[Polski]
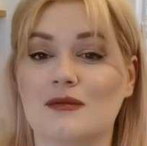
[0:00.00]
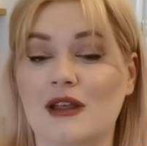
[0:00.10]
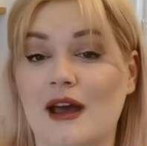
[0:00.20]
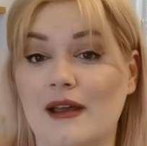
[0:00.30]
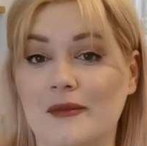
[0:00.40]

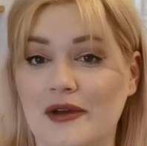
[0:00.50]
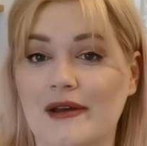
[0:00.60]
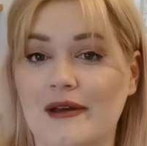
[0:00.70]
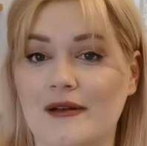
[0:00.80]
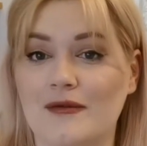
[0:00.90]
ja i
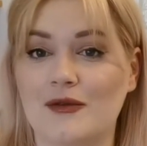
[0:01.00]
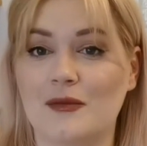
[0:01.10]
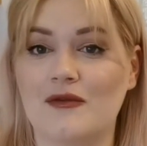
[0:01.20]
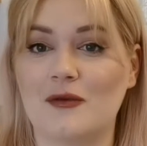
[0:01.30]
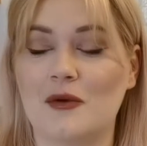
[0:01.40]
moje
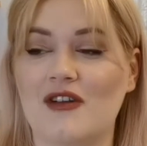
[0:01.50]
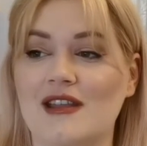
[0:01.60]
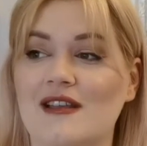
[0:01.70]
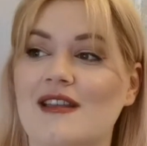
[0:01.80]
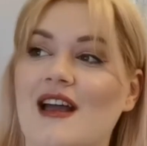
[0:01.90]

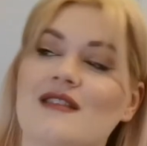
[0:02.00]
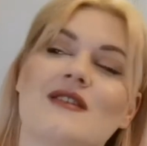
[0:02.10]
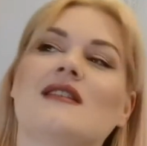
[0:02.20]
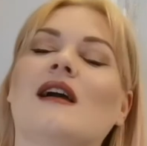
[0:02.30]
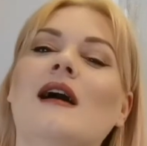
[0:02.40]
wypowiadanie
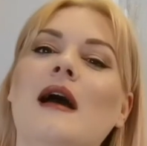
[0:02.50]
nazwisk.